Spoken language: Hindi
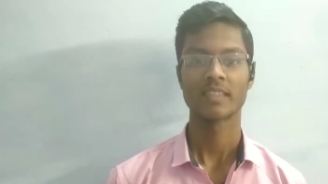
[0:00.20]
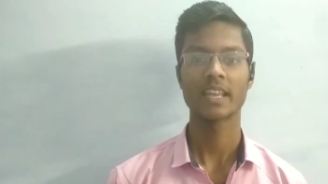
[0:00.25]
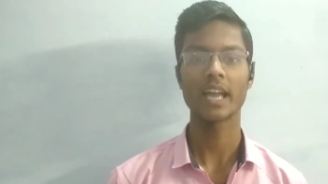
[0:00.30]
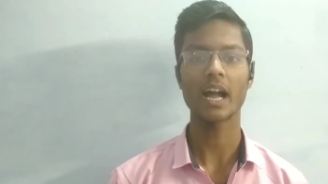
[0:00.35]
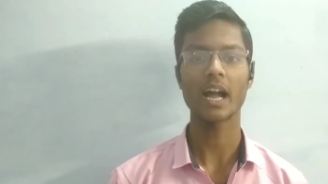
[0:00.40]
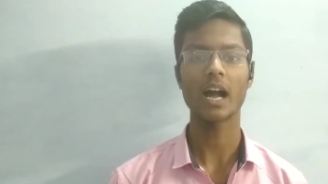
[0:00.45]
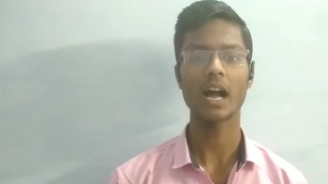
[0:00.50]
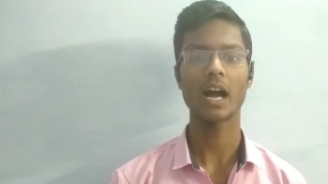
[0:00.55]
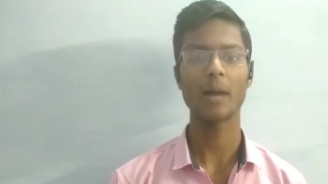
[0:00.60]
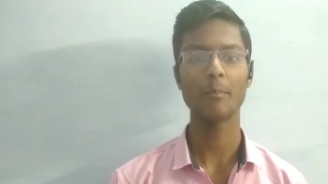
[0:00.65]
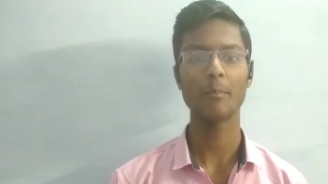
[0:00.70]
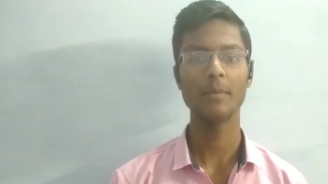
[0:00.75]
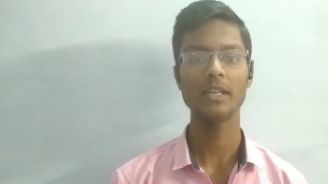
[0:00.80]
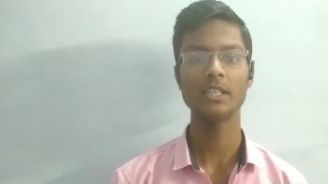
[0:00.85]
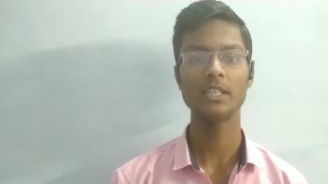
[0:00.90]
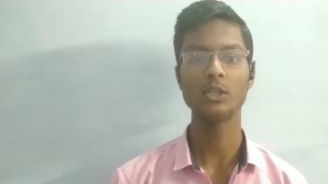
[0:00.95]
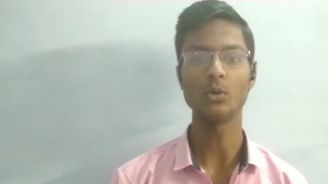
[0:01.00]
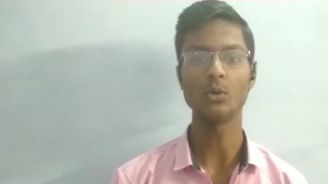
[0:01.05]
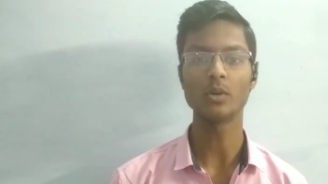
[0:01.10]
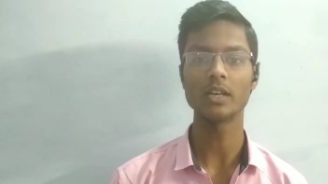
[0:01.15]
क्या आप भी
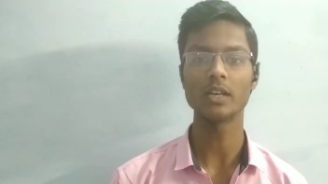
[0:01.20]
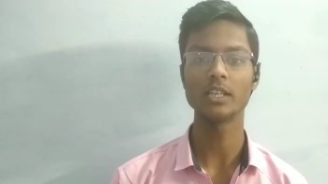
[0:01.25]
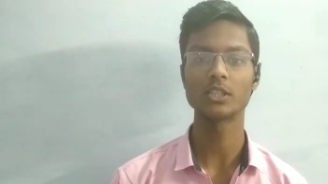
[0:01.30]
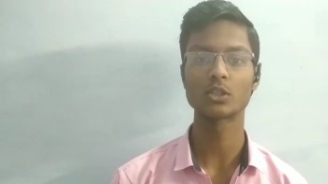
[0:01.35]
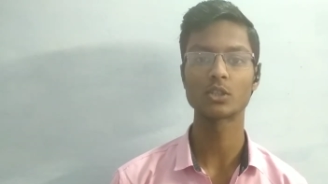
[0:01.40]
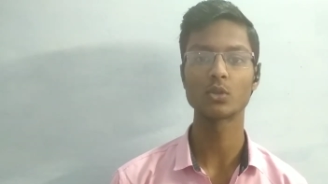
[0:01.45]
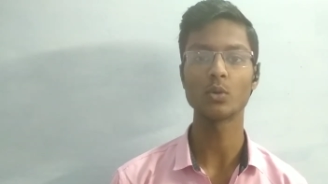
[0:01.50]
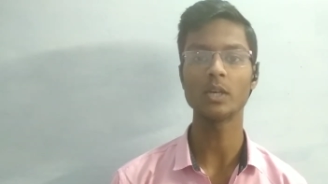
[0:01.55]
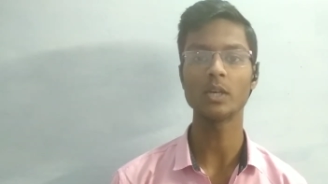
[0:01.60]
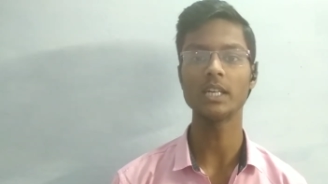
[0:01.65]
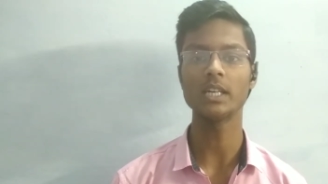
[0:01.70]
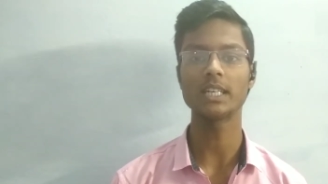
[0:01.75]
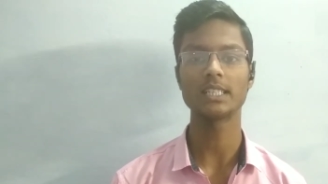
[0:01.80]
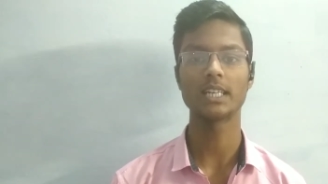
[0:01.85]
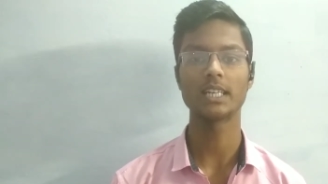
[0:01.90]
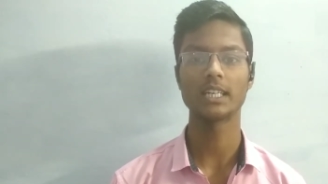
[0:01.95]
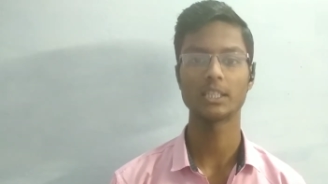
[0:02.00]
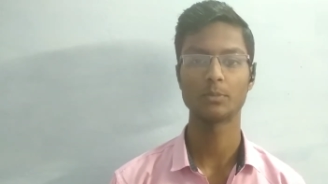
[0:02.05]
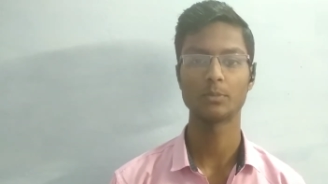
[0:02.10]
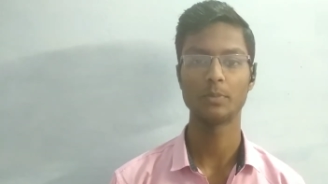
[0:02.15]
जियो की स्लो
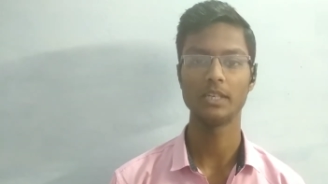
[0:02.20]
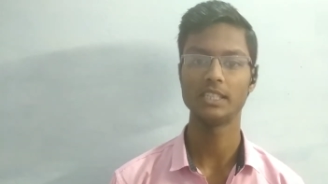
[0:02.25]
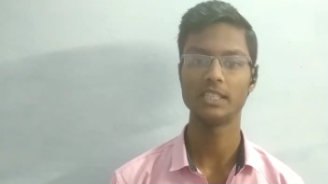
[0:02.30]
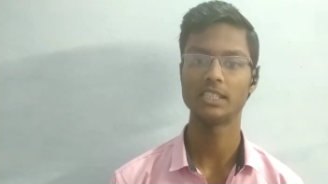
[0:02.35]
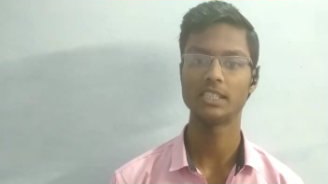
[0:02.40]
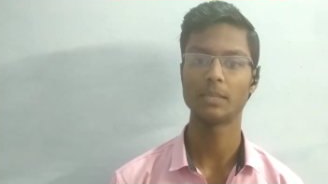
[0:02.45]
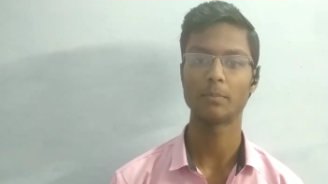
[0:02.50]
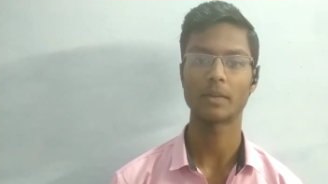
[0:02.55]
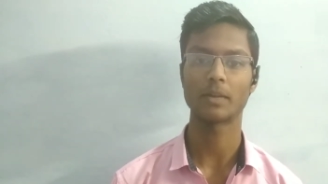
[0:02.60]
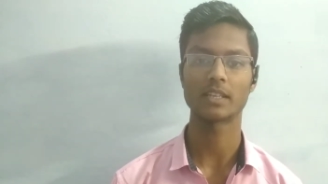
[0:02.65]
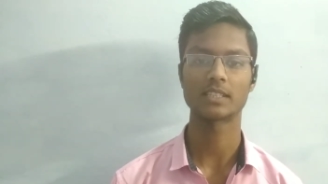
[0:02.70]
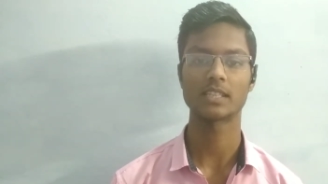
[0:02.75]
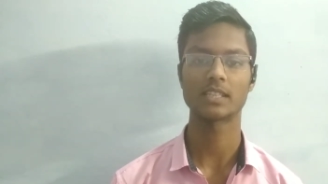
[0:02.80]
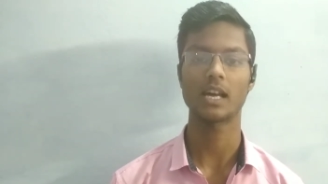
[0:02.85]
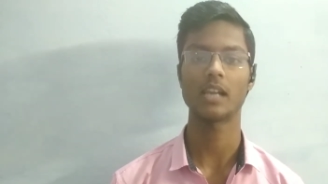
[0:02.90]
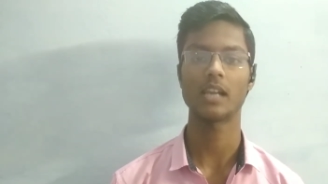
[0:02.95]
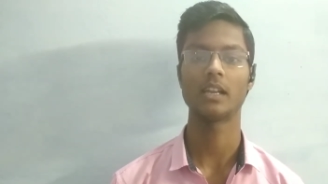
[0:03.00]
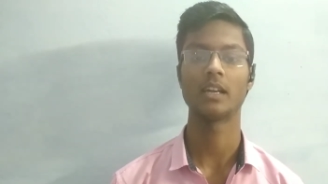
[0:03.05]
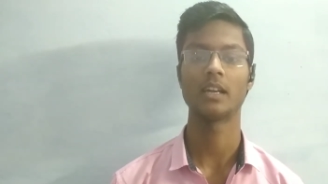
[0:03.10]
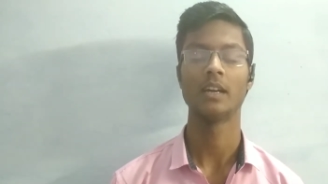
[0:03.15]
इंटरनेट स्पीड से
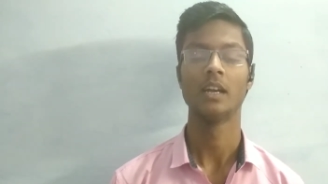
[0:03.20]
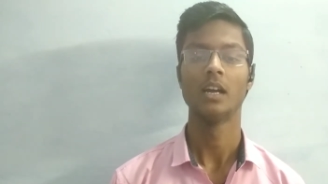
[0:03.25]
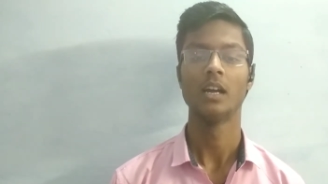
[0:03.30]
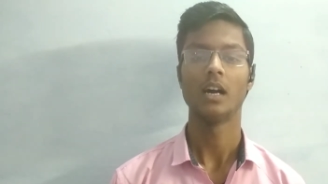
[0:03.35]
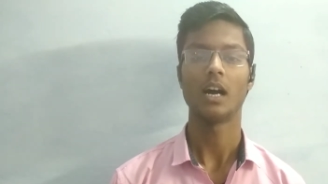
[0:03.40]
परेशान हैं?